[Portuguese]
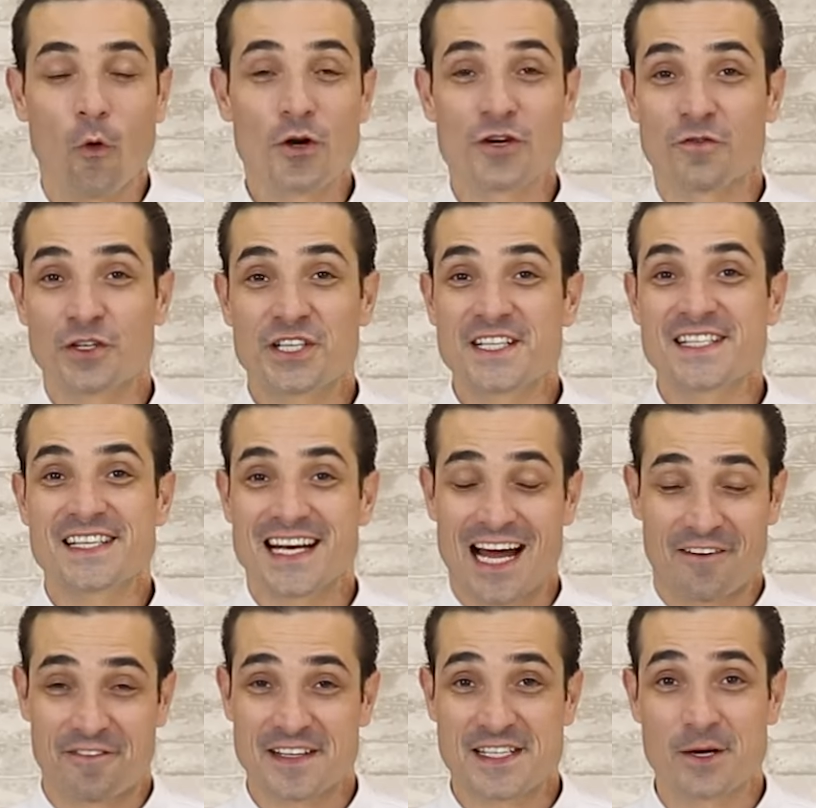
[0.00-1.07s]
Hoje eu vou te
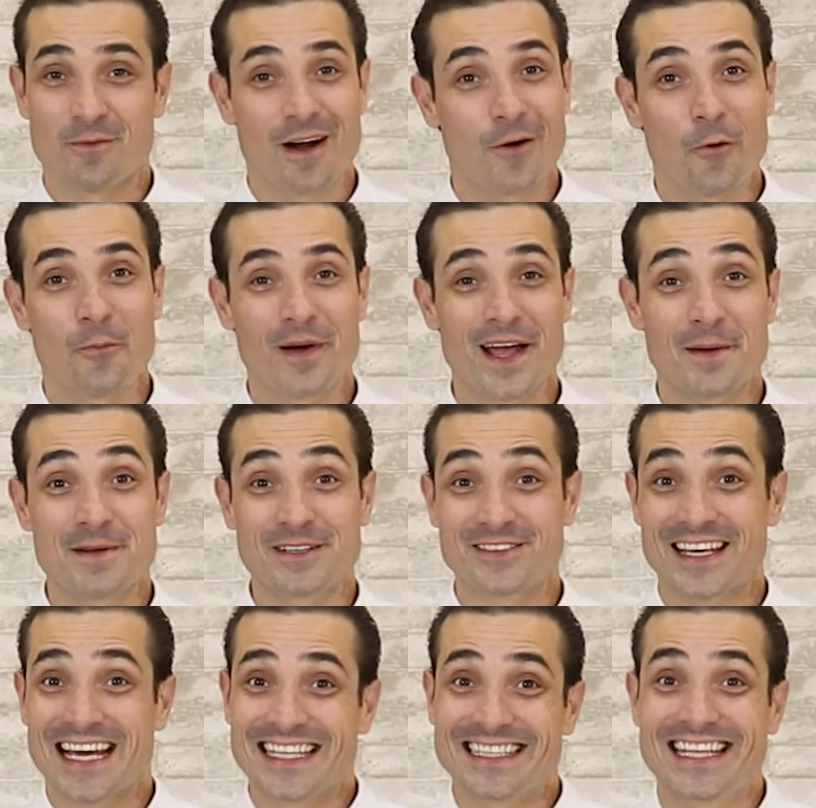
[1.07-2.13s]
ensinar a fazer um
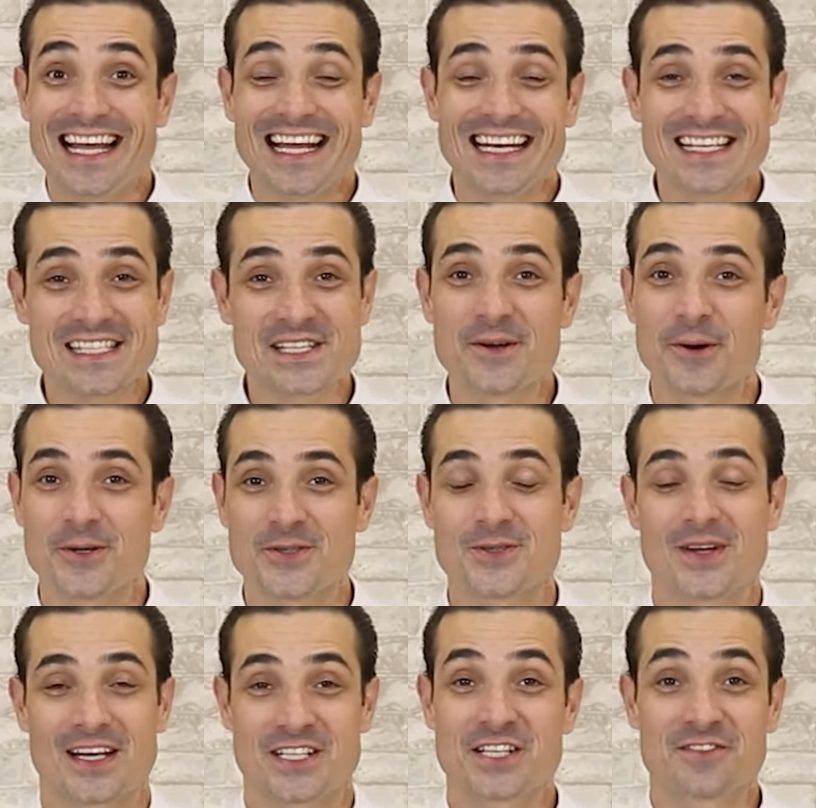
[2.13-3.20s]
acompanhamento que é
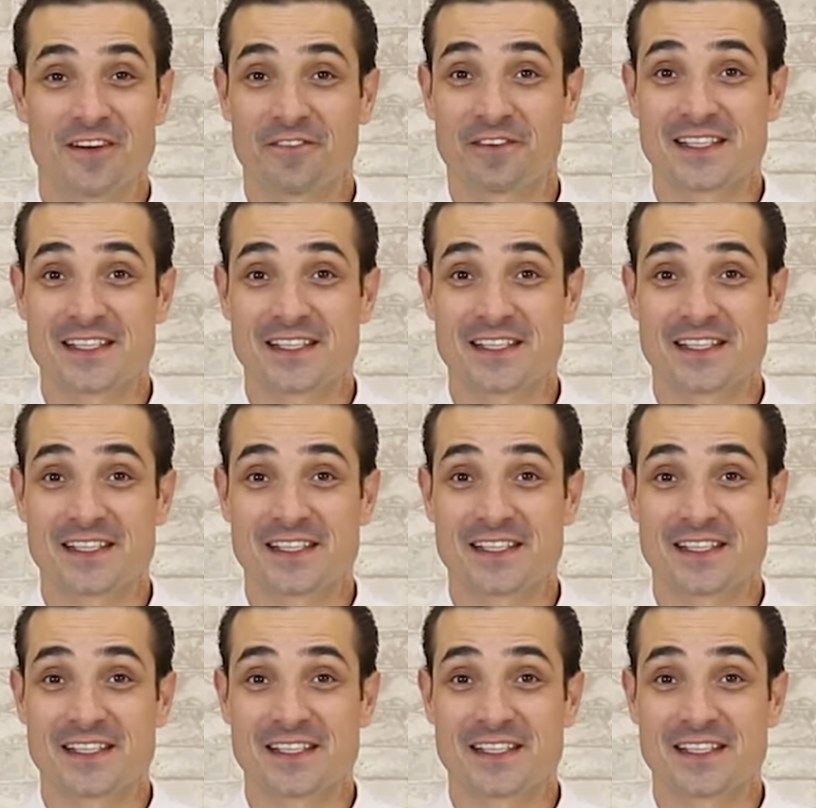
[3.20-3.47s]
delicioso. A gente vai